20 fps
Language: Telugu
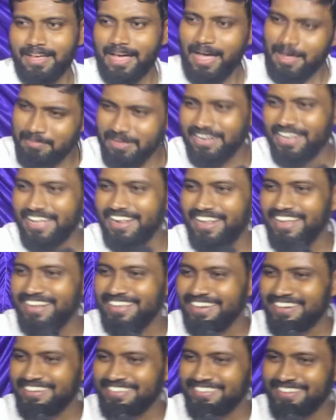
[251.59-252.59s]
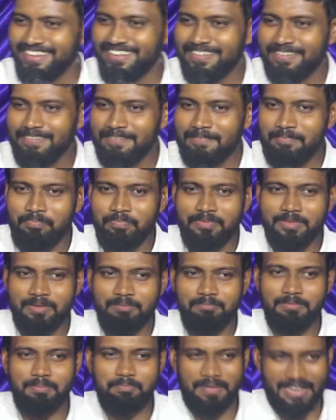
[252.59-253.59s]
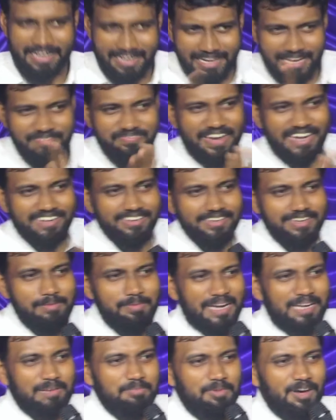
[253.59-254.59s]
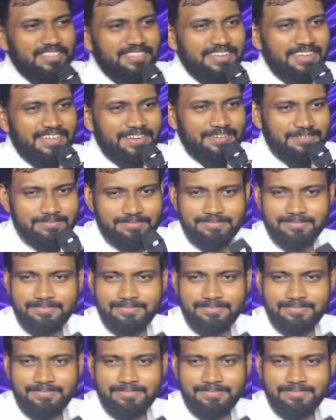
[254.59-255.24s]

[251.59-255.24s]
ఆమె నానాలు గట్టిగా మీ పిల్లలే ఫ్యాక్టరీలు పెట్టబోతున్నారు